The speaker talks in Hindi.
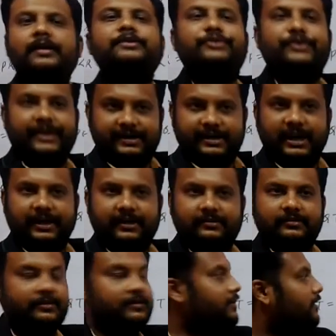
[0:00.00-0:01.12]
स्ट्रेट लाइन
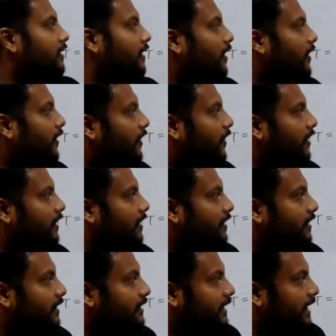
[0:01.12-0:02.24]
और
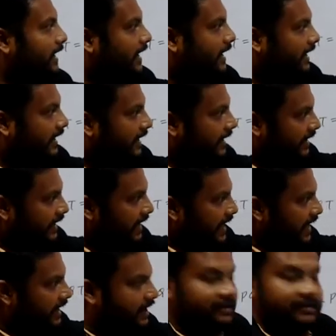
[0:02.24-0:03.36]
ये
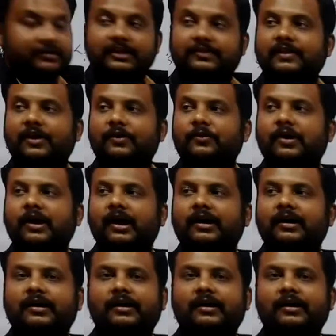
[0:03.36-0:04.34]
एंगल कितना होगा